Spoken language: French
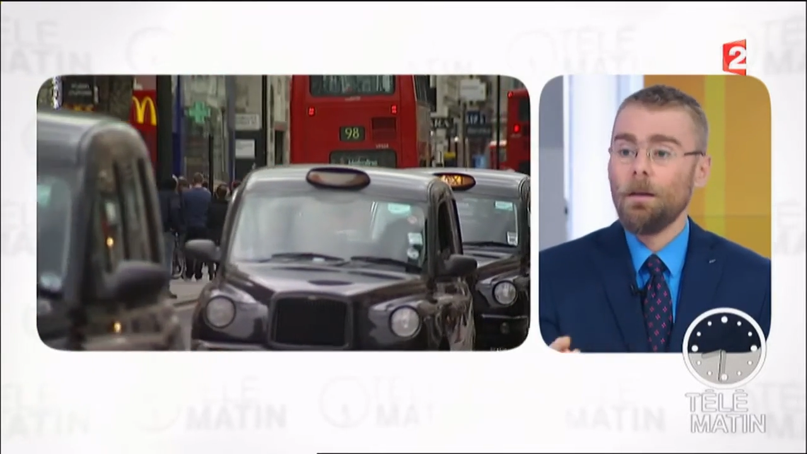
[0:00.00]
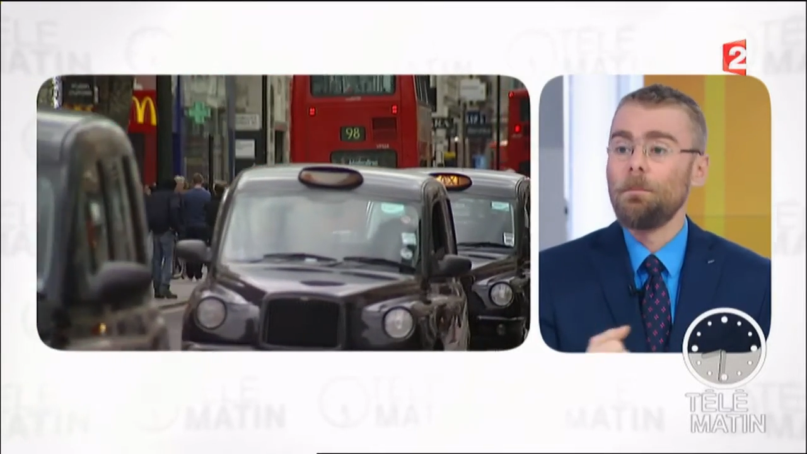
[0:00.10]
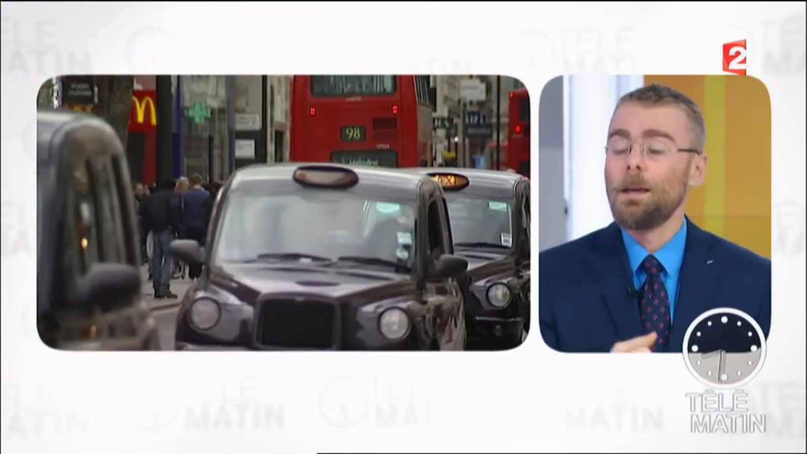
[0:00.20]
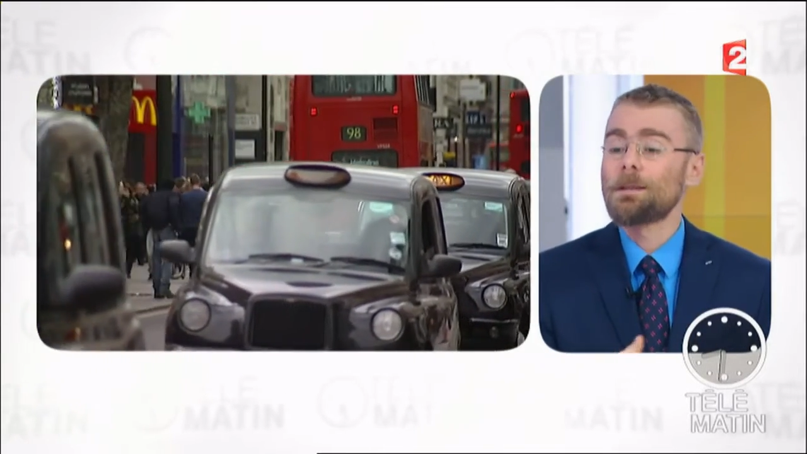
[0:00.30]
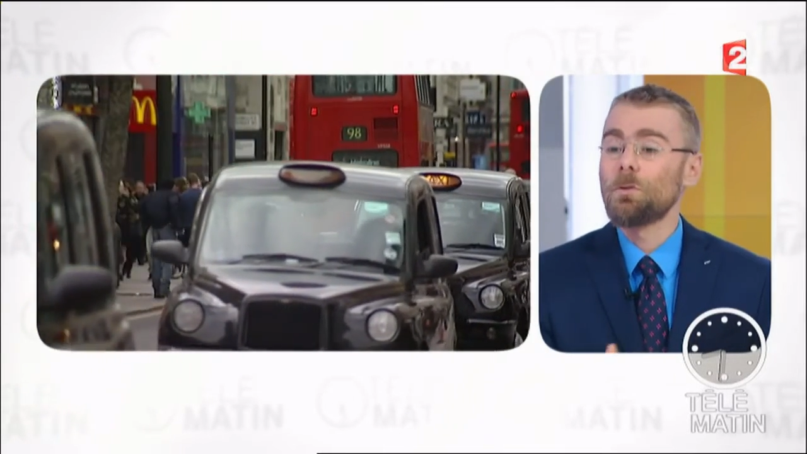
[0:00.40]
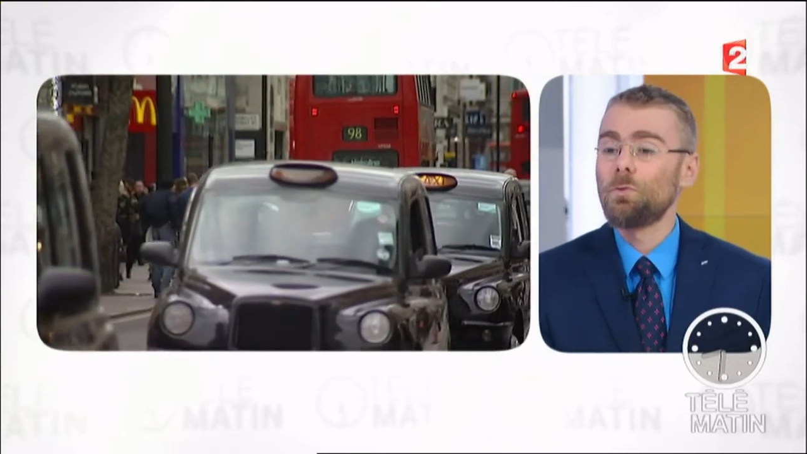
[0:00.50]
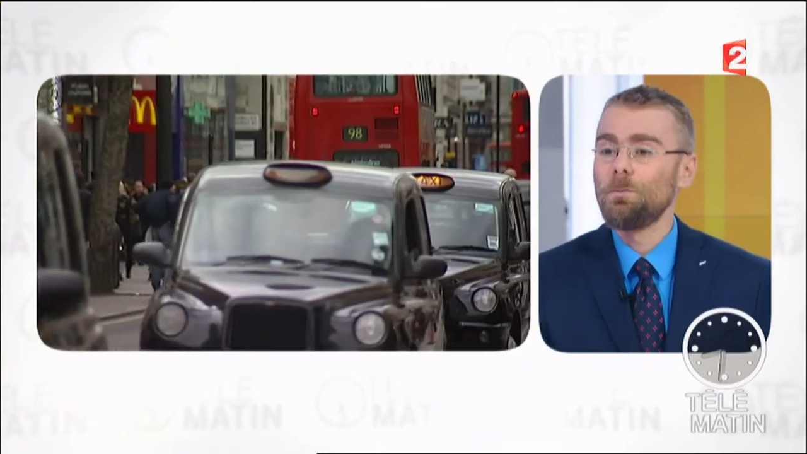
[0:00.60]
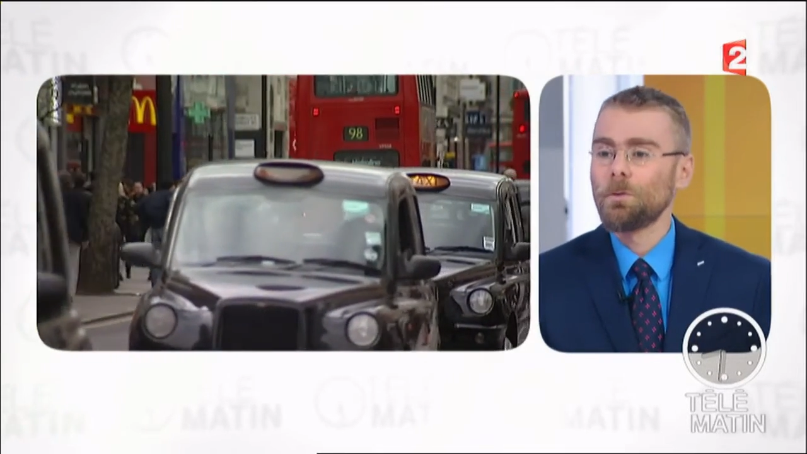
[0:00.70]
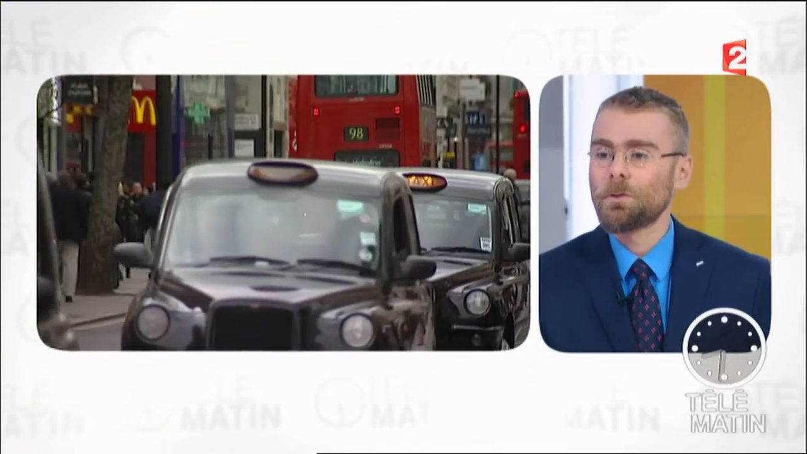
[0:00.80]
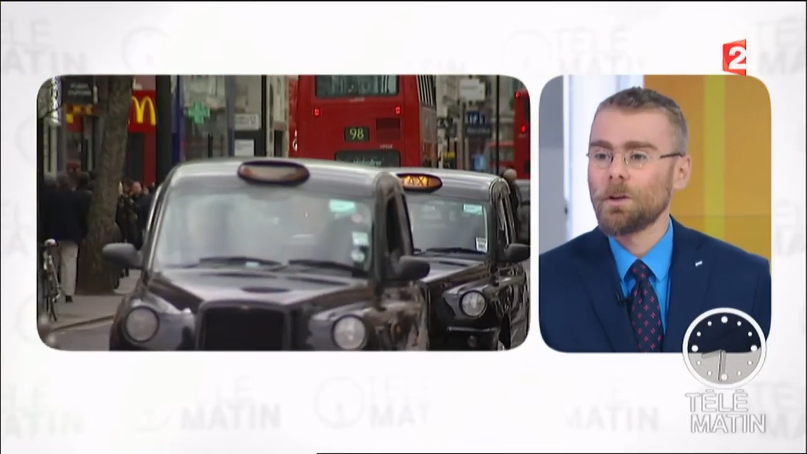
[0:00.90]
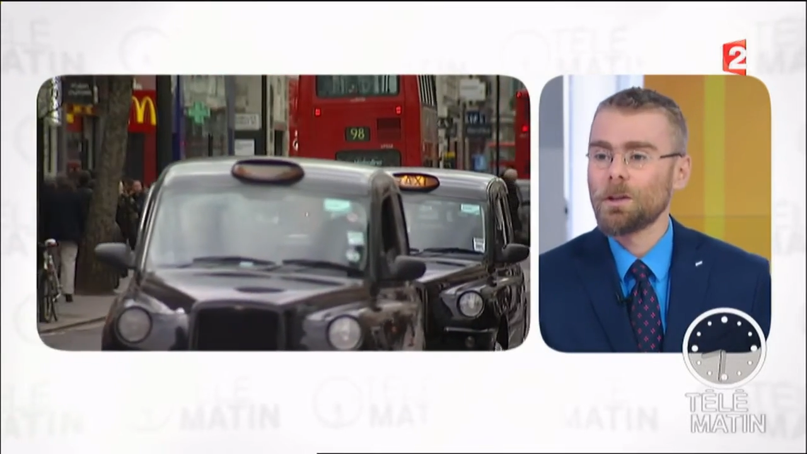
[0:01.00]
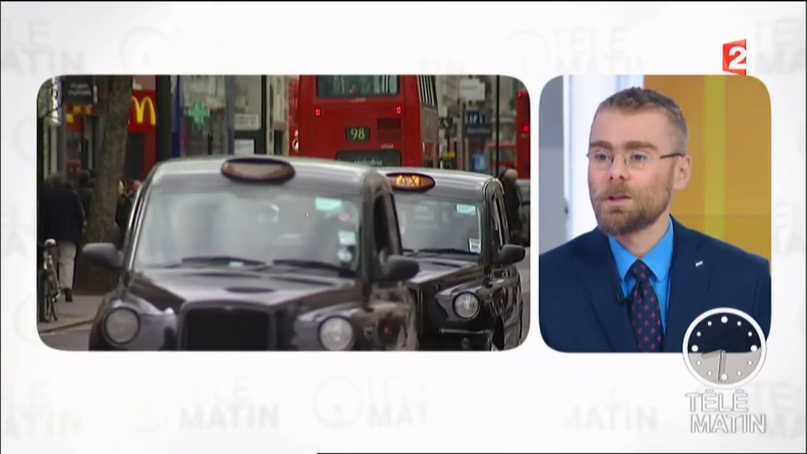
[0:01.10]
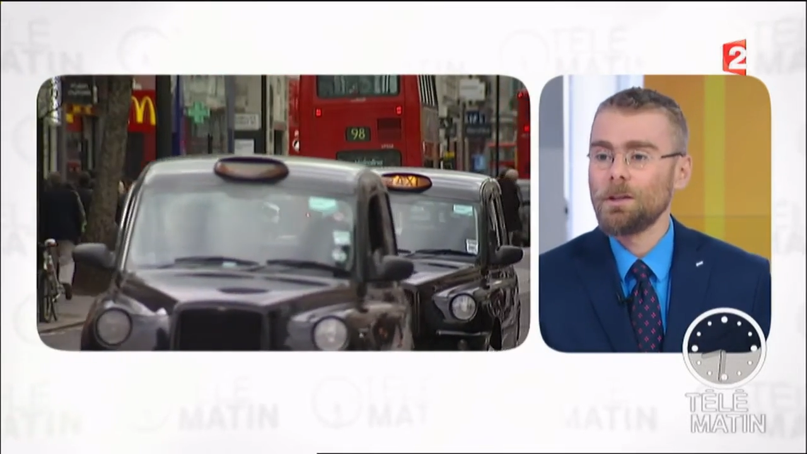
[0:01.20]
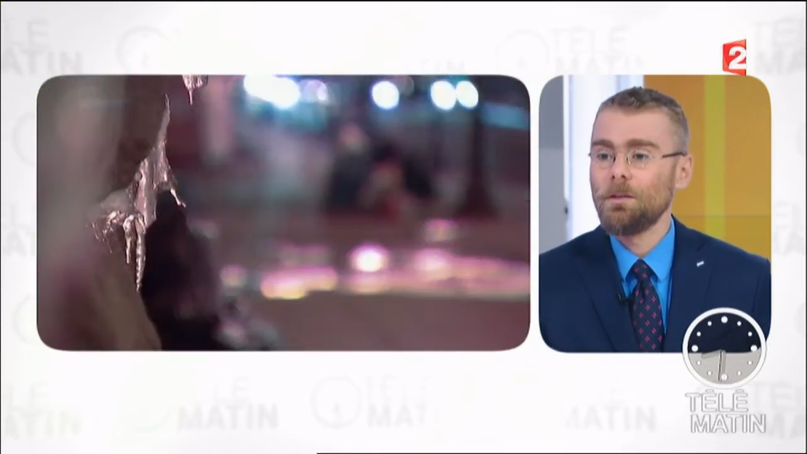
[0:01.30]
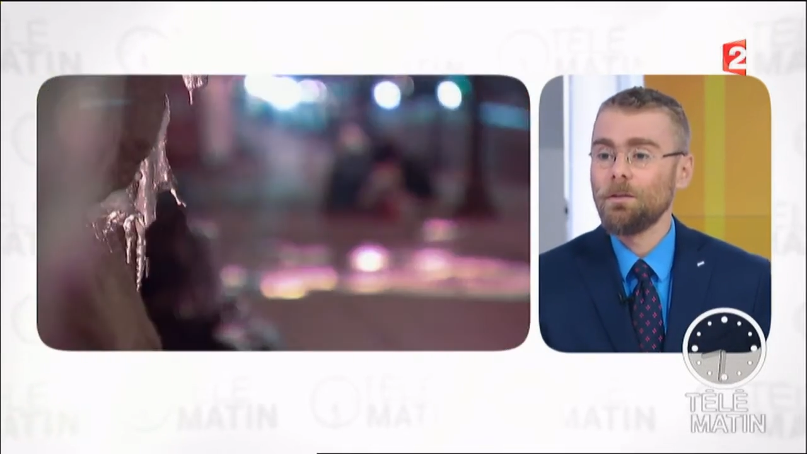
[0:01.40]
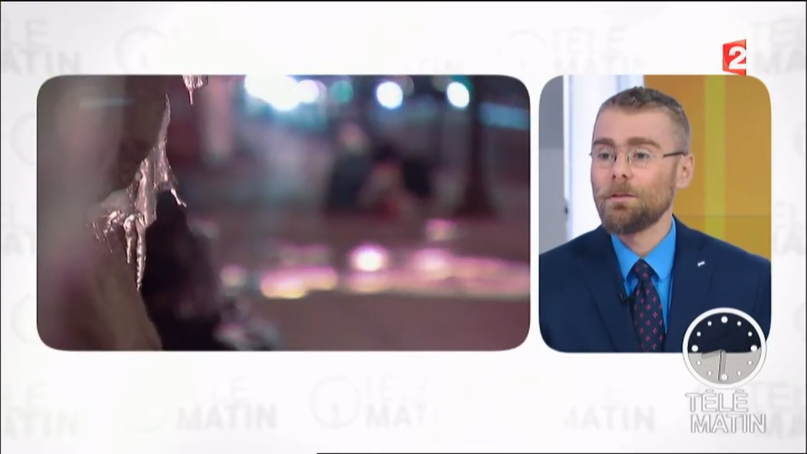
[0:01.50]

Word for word: Mais est-ce que tout le monde s'enrichit Non,